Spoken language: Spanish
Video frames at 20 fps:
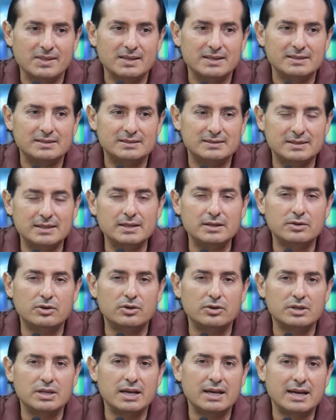
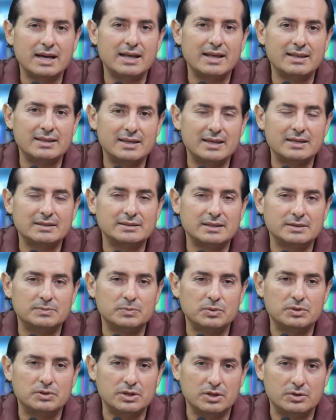Cinco de cada diez
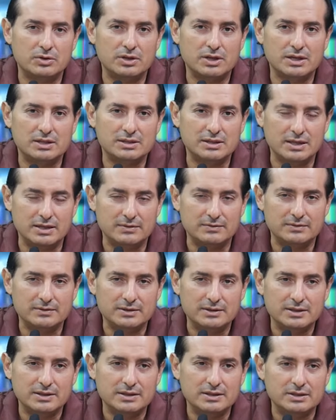respondieron que sí
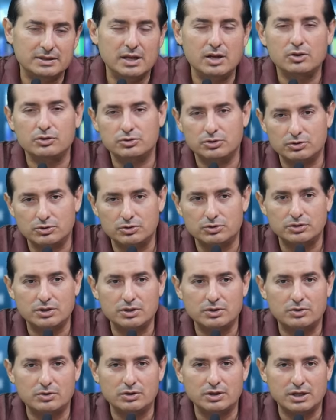y los otros
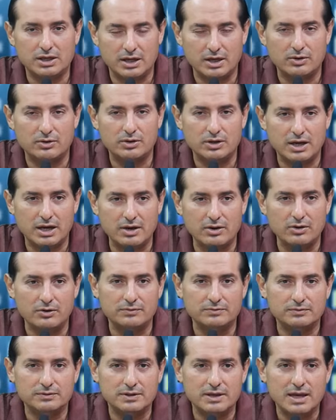cinco dijeron que no,